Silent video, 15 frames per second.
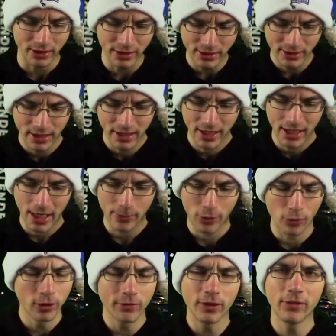ist,
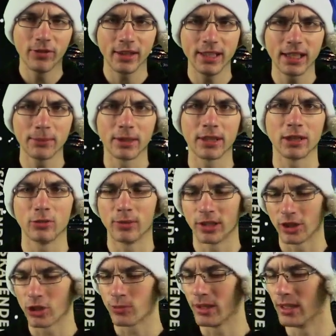aber irgendwie verliert man dann
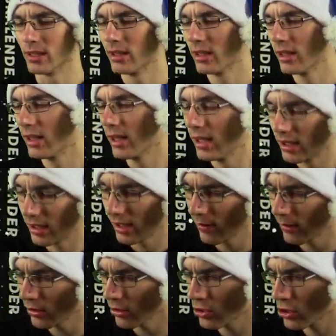immer das Spiel. Dann
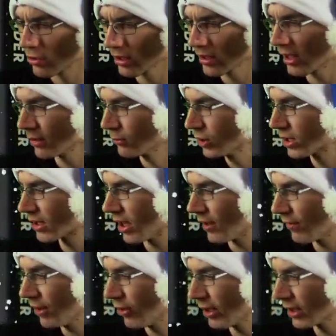haben wir noch Skodran
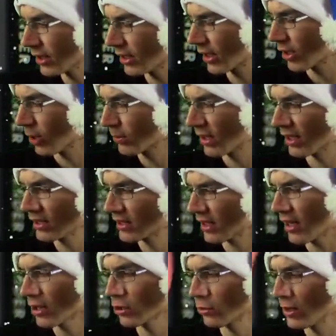Mustafi, Leute. Ich glaube, der ist
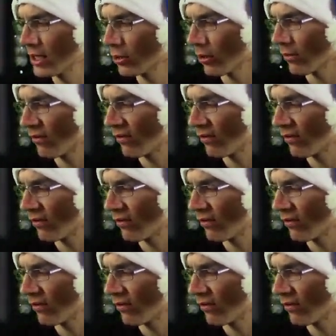aktuell noch